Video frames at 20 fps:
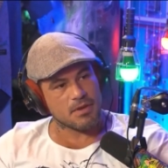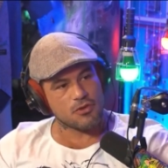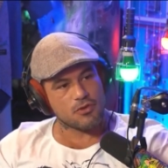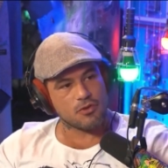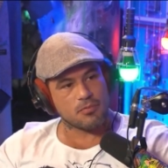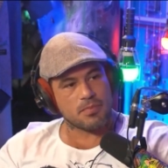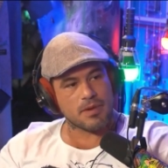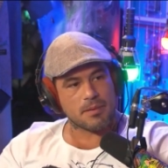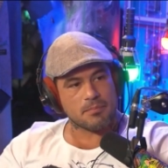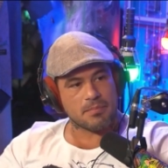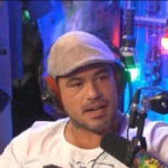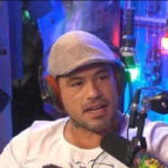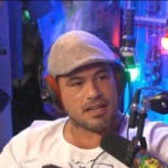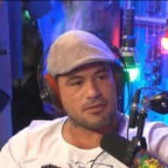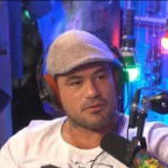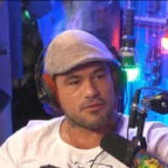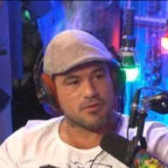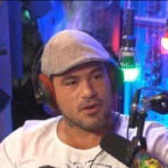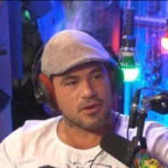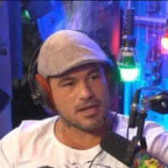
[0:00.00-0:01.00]
Meti o pé pra
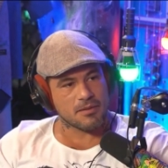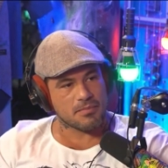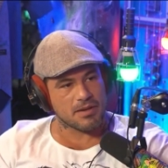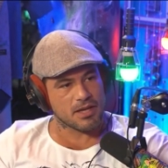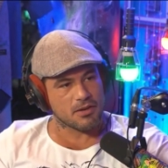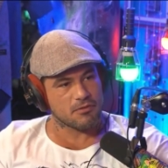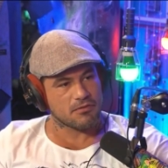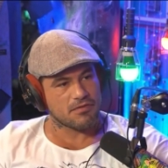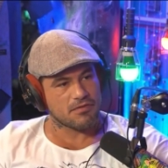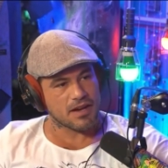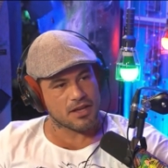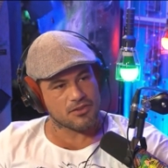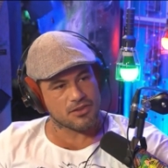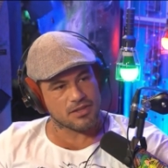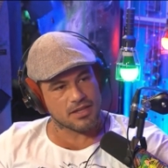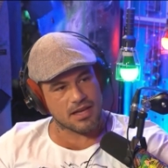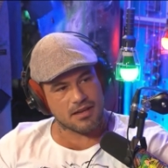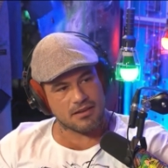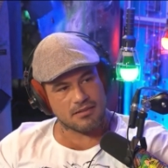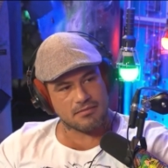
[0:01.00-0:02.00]
Califórnia, peguei um flat
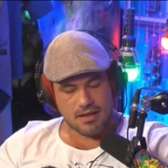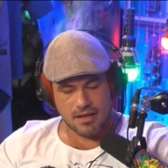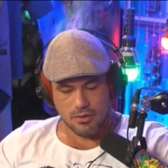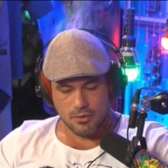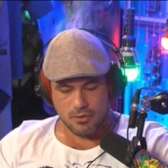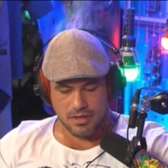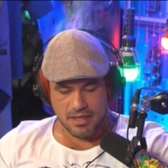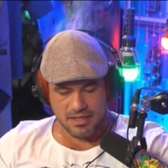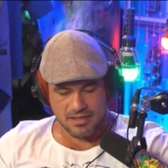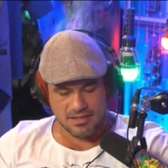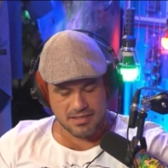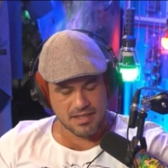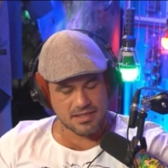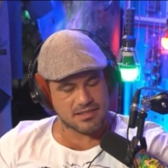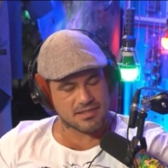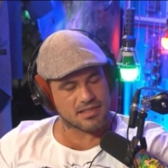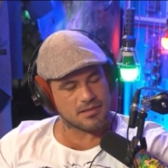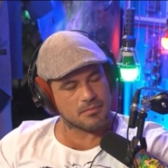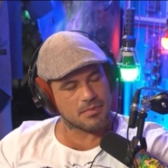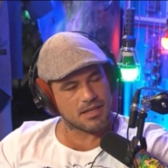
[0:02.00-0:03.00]
lá, aluguei
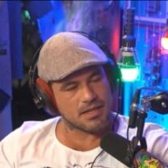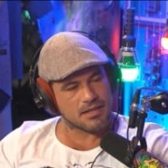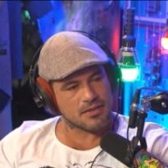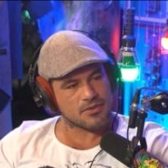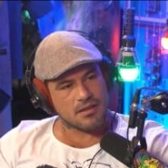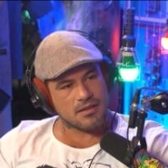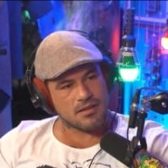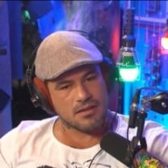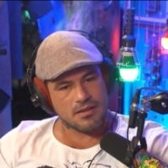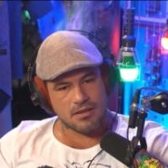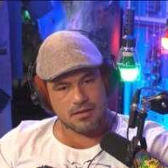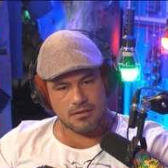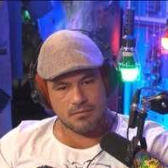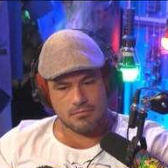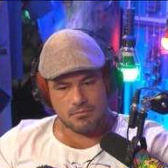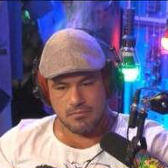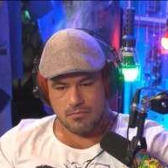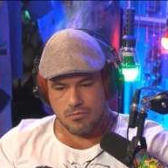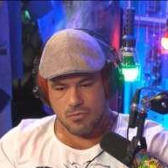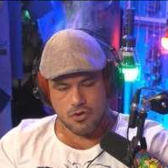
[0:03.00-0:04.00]
seis semanas e
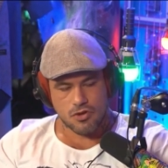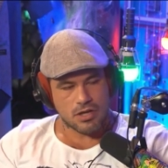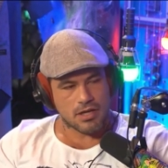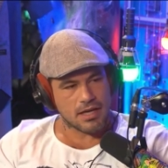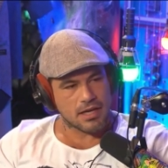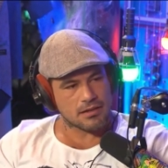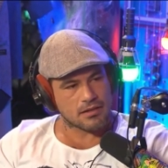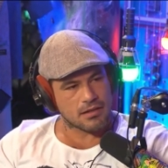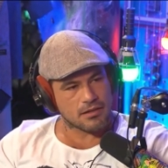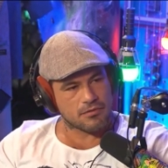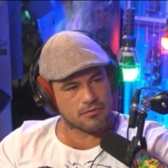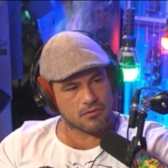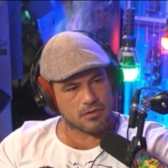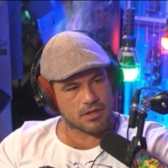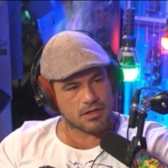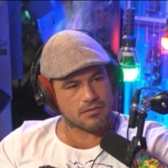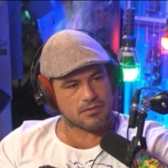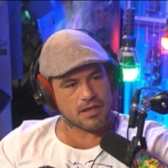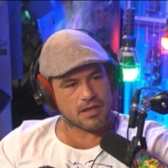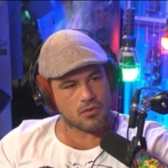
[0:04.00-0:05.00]
desliguei o
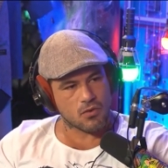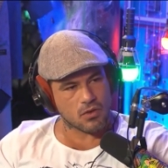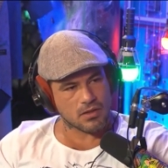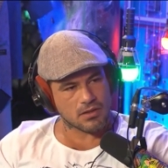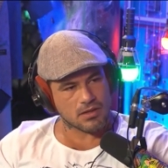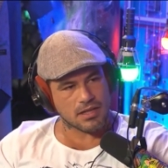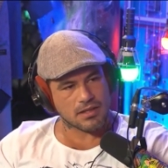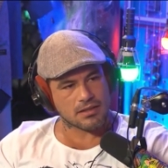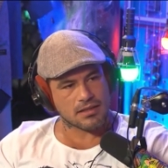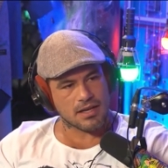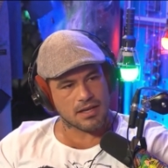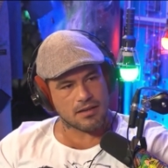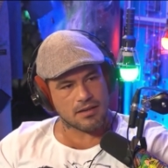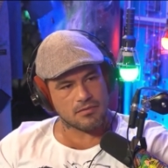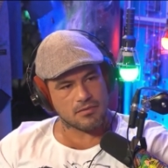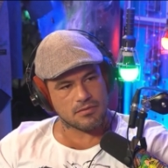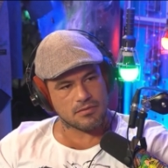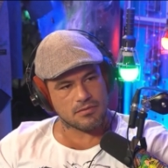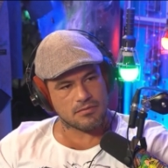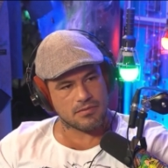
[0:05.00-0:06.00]
telefone, fiquei
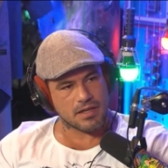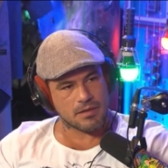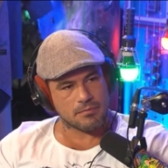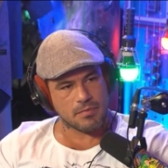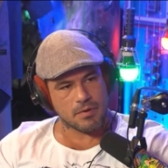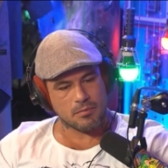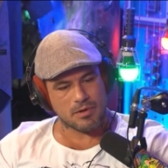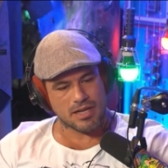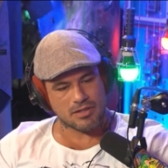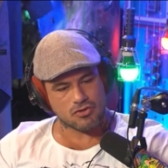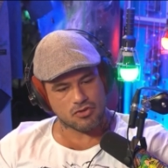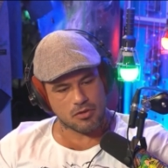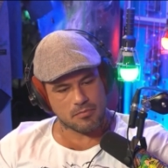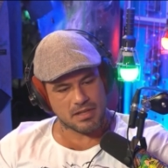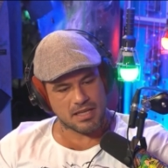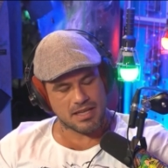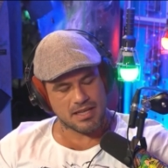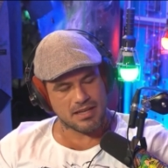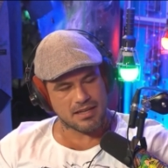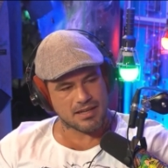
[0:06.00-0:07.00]
incontactável. Falei pra minha mulher, só
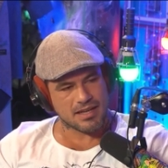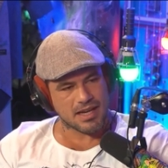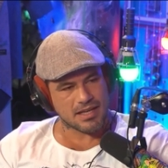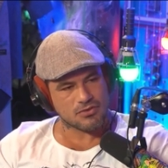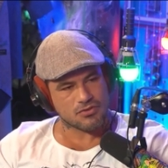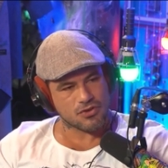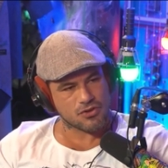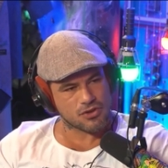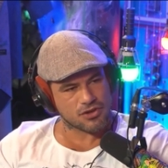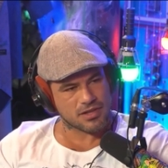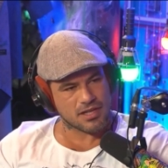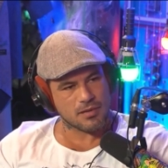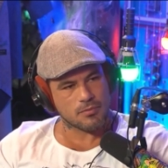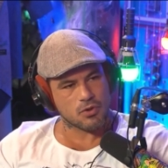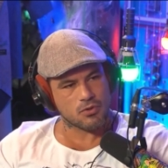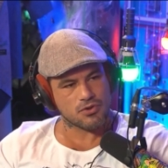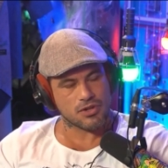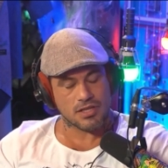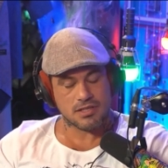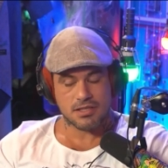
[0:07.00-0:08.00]
me liga em caso de
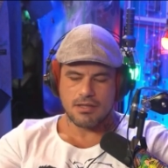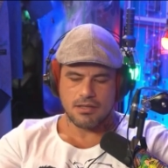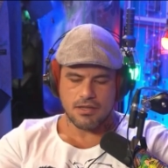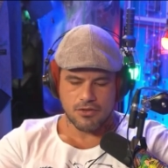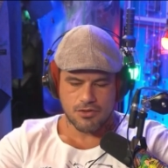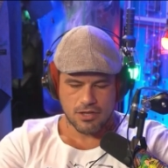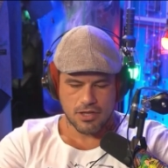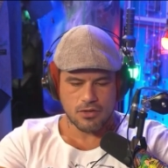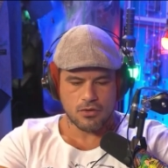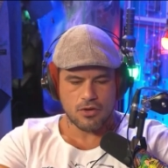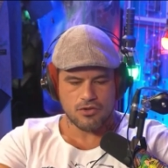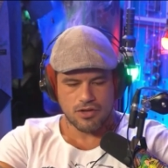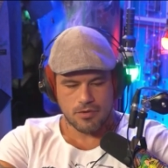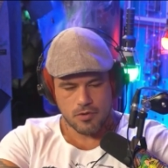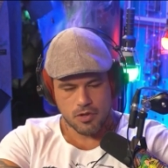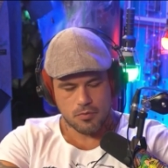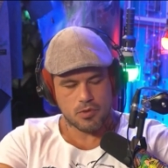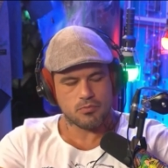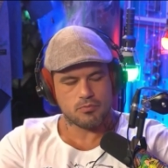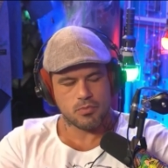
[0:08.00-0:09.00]
extrema urgência. Deixei,
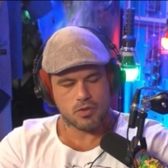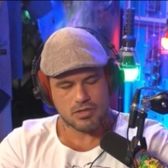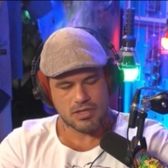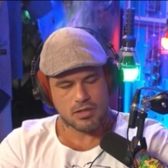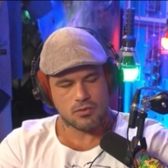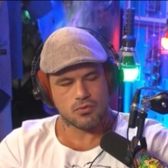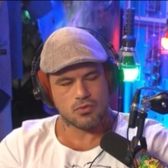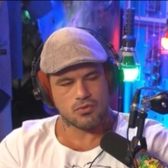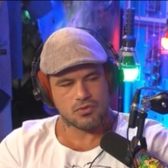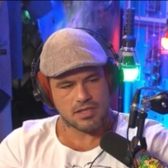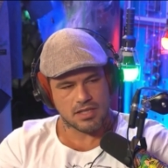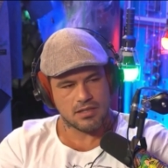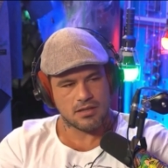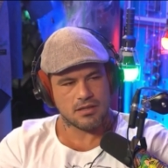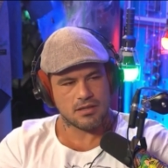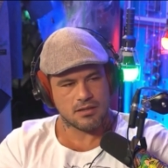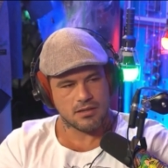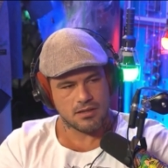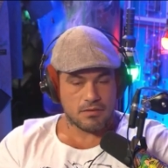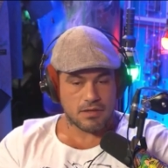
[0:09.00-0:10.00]
logicamente, meus, meus alunos
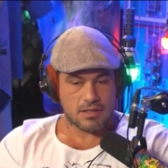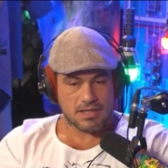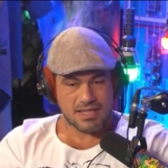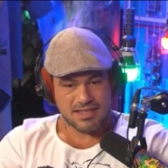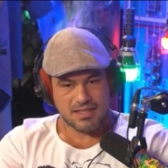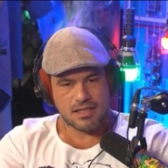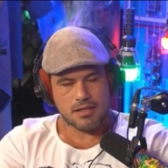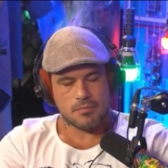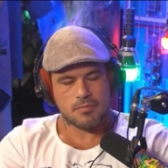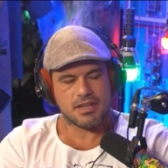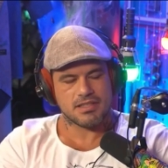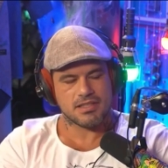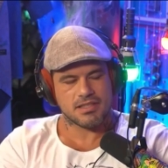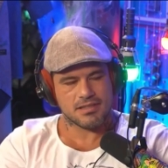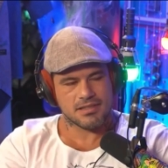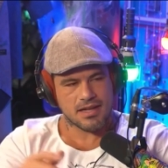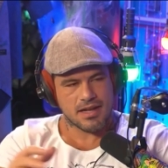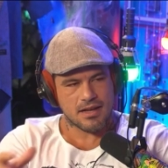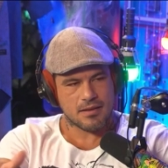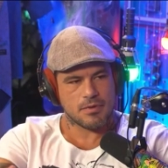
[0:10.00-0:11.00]
ali. Falei, se a Dani
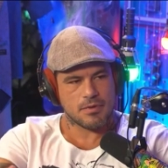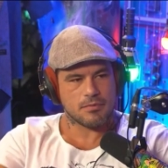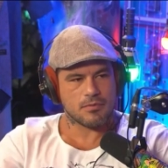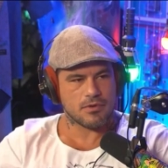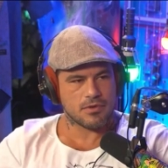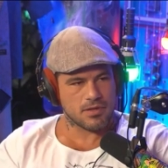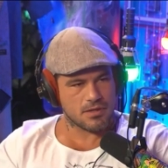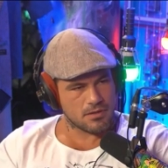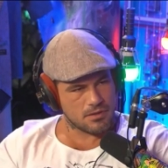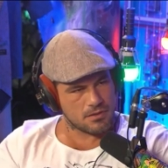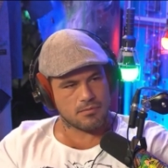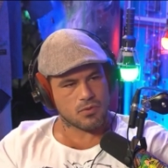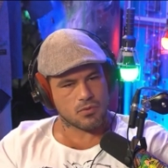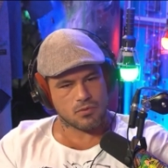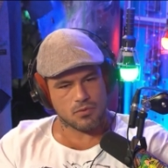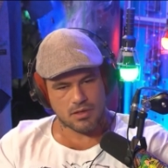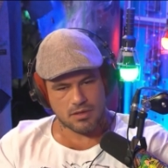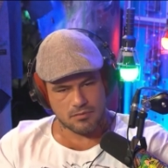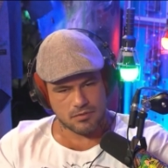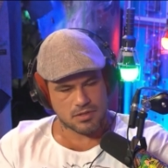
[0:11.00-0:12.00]
precisar, meu irmão, e
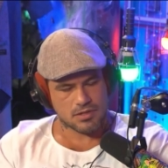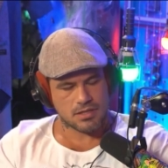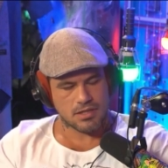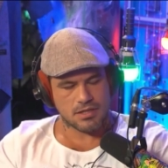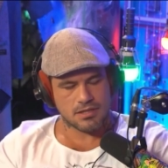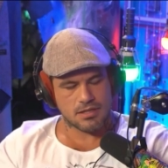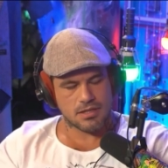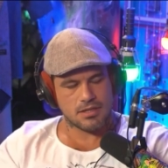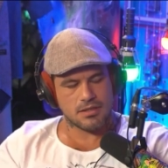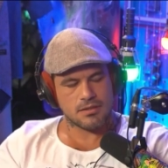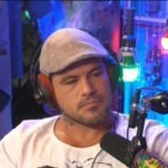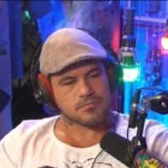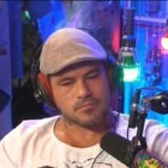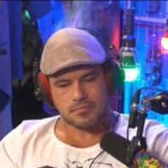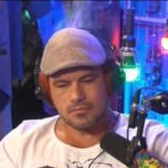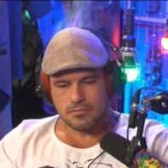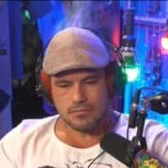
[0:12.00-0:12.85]
procurar vocês aí. Quer